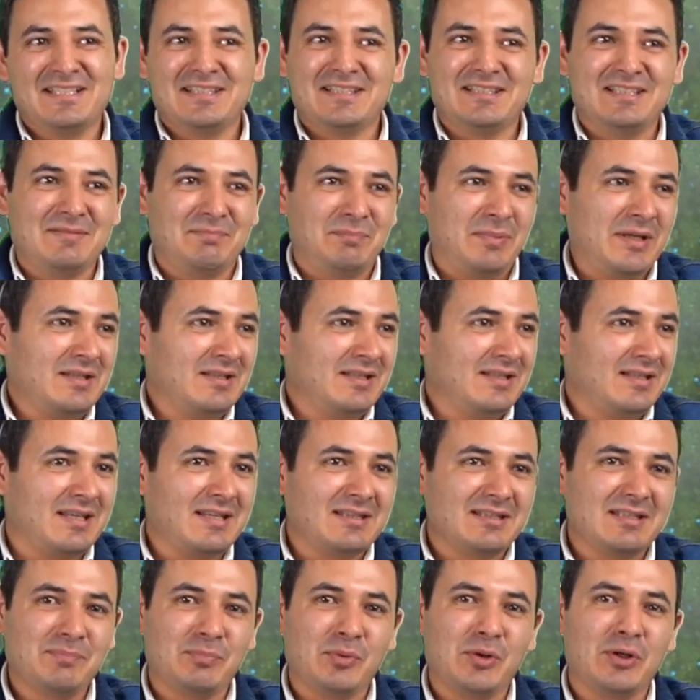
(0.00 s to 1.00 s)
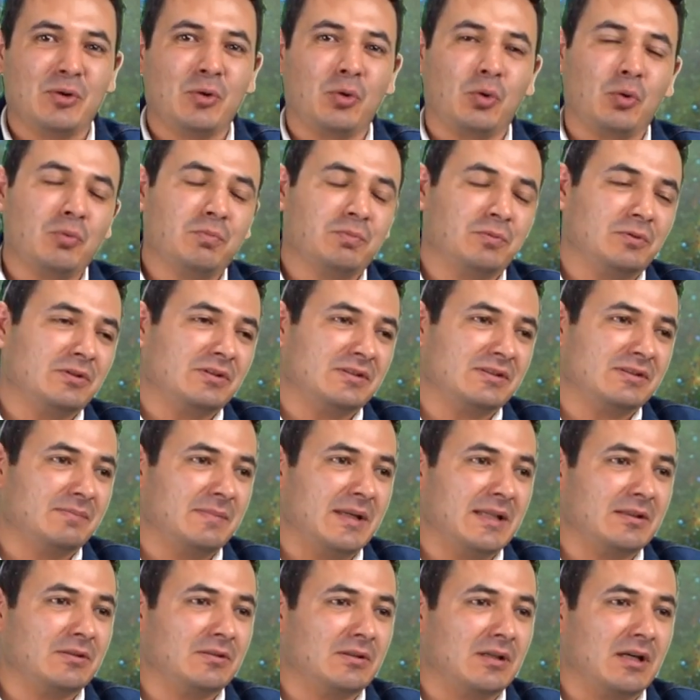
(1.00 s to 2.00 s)
Depende qué tipo de corruptos.
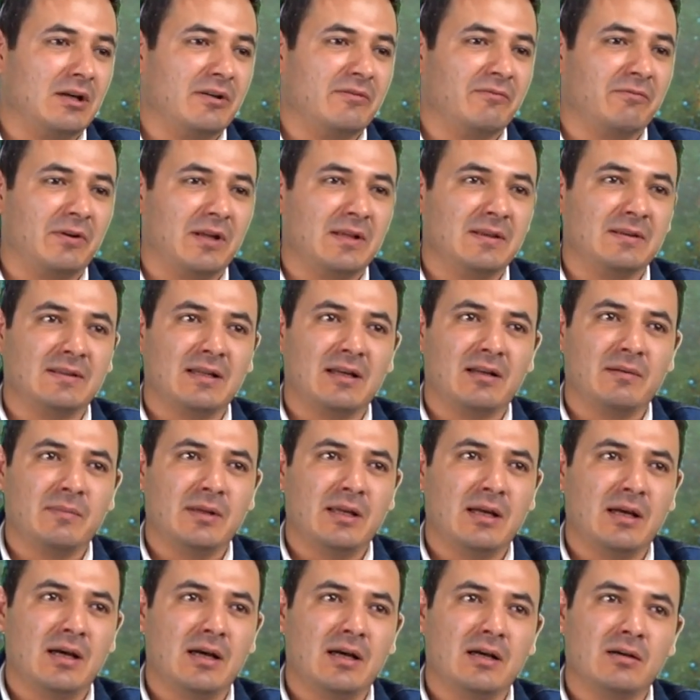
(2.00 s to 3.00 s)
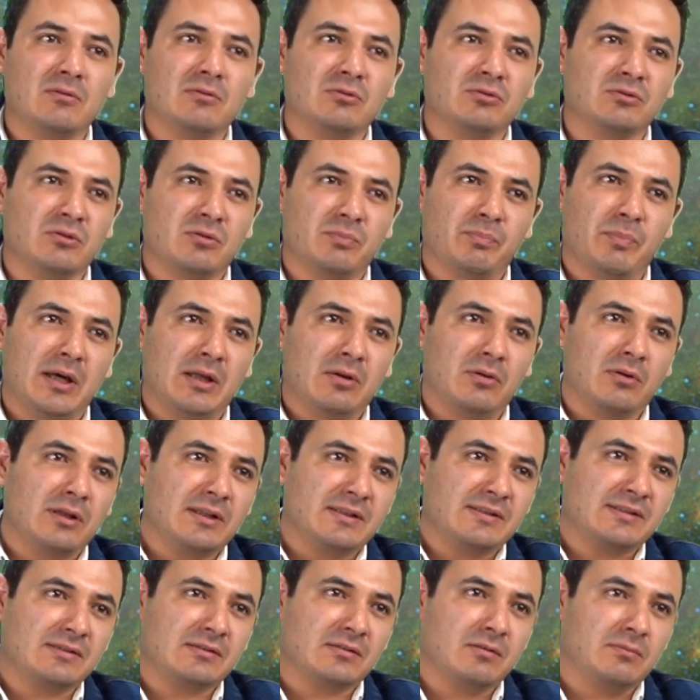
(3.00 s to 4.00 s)
Me ha tocado enfrentarme a
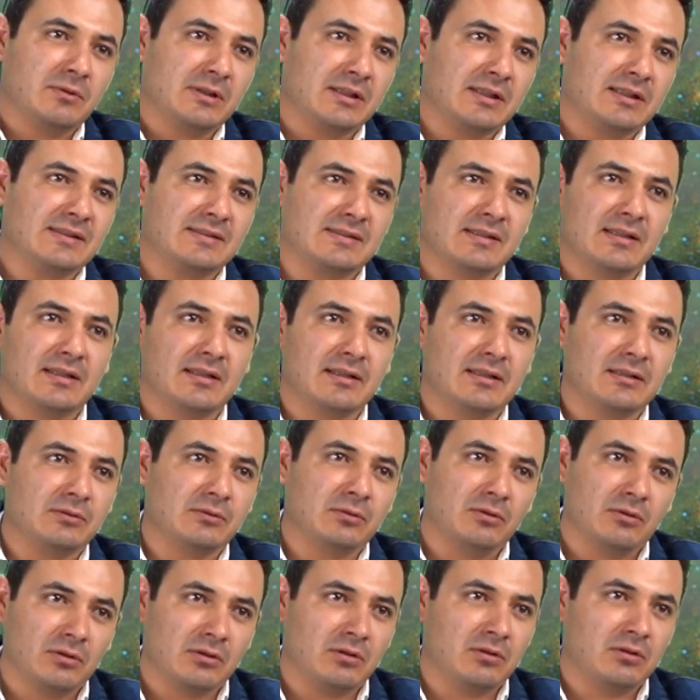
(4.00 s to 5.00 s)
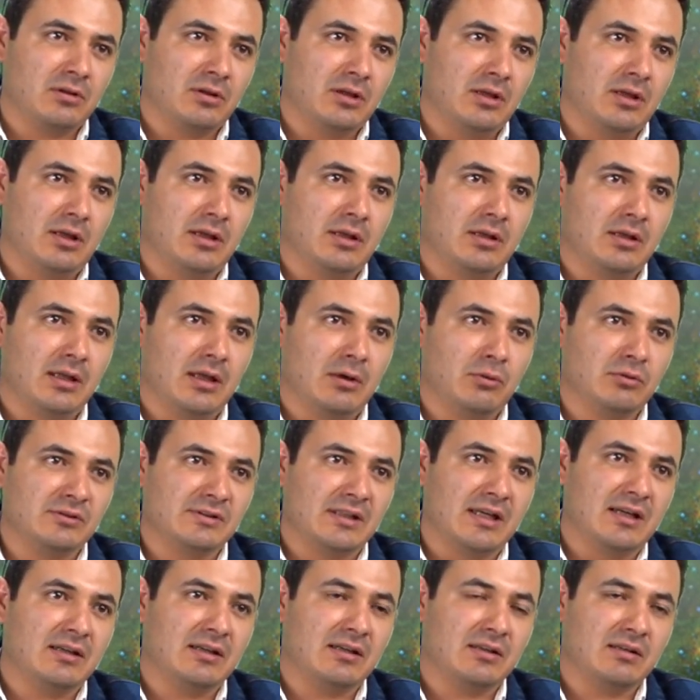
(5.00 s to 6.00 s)
usurpadores como el que está de rector en la
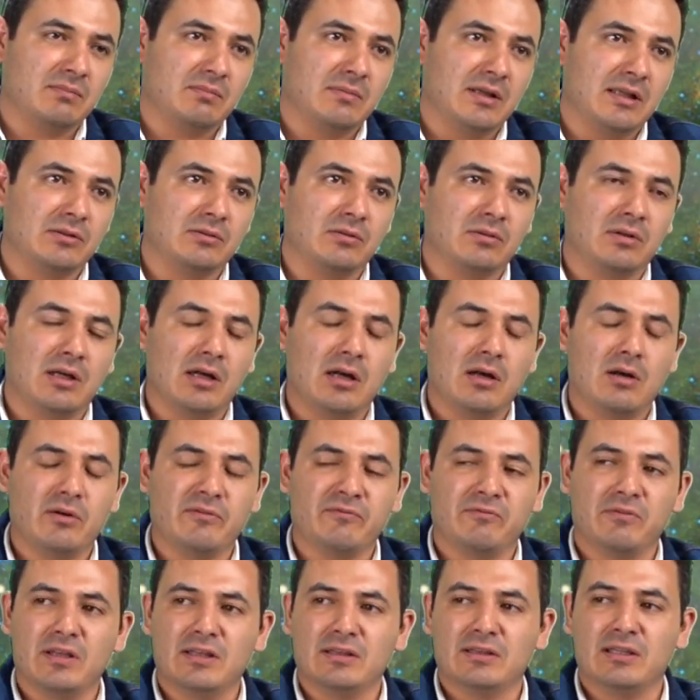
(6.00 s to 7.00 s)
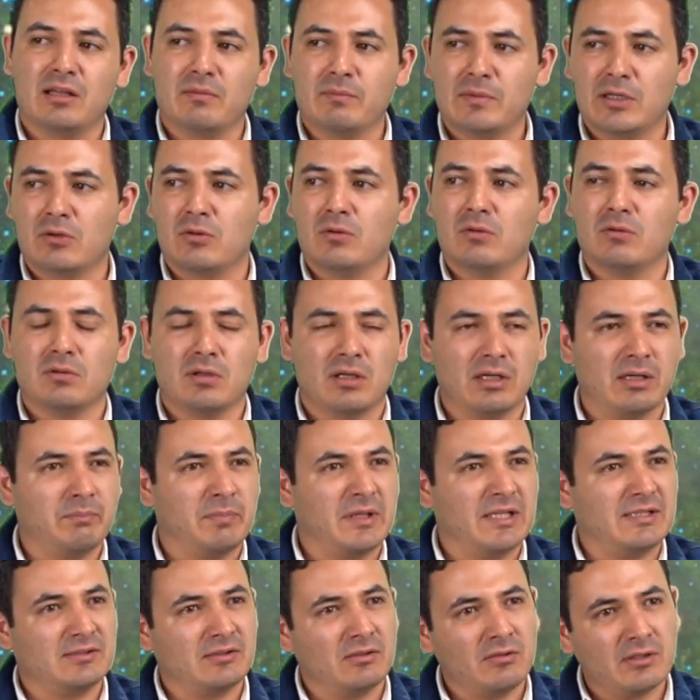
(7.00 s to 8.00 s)
USAC, me ha tocado enfrentarme con
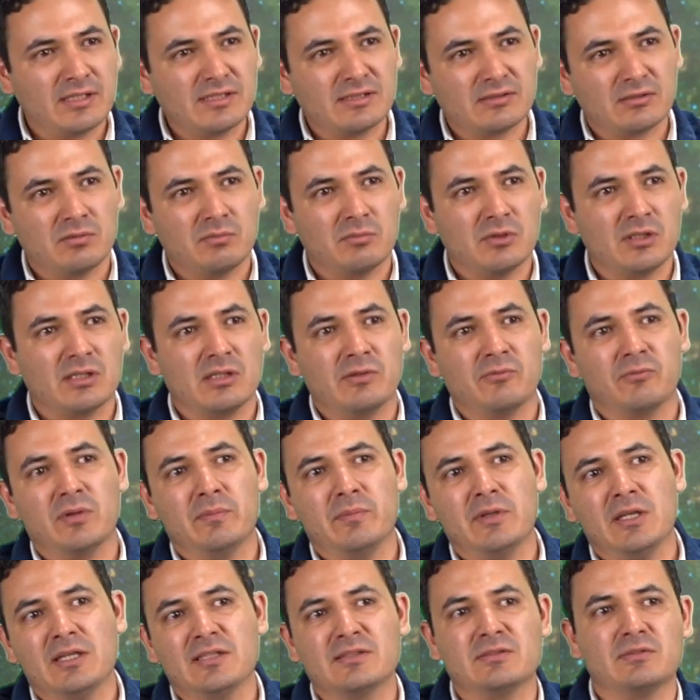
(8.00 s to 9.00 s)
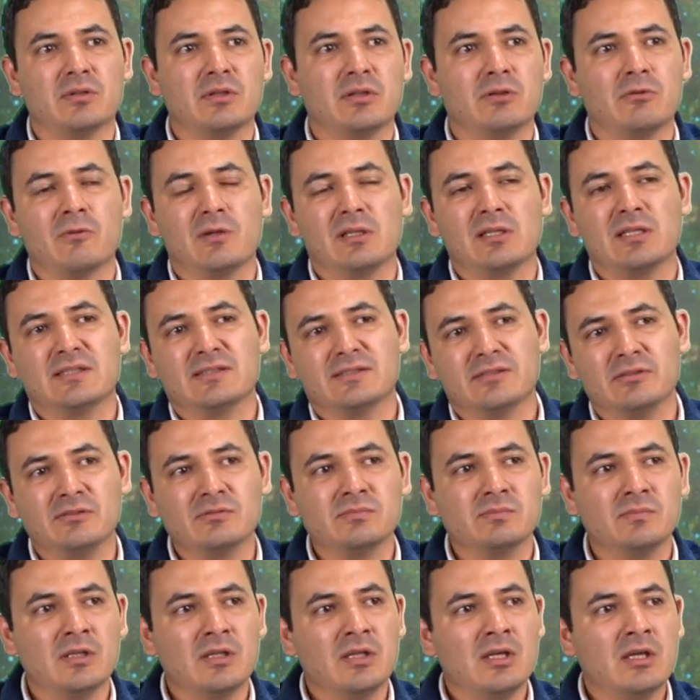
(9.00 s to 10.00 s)
represores como el que fue ministro de
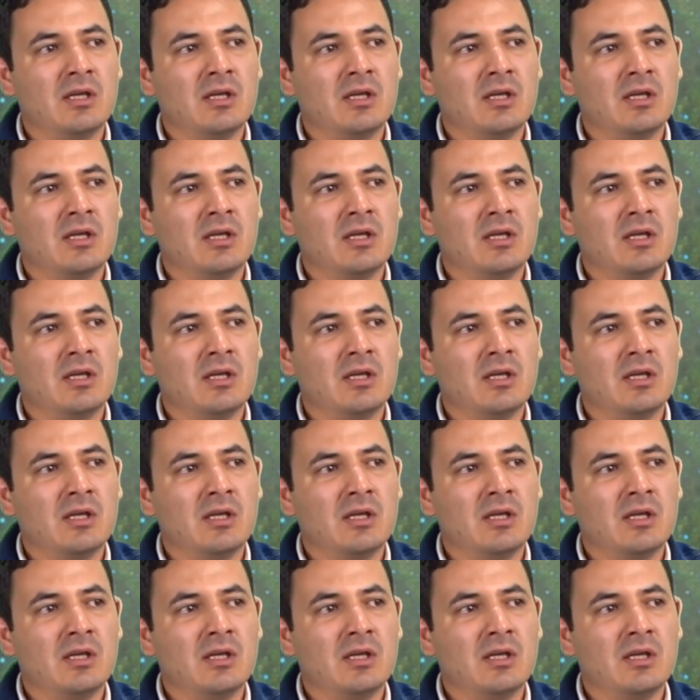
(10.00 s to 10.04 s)
Gobernación,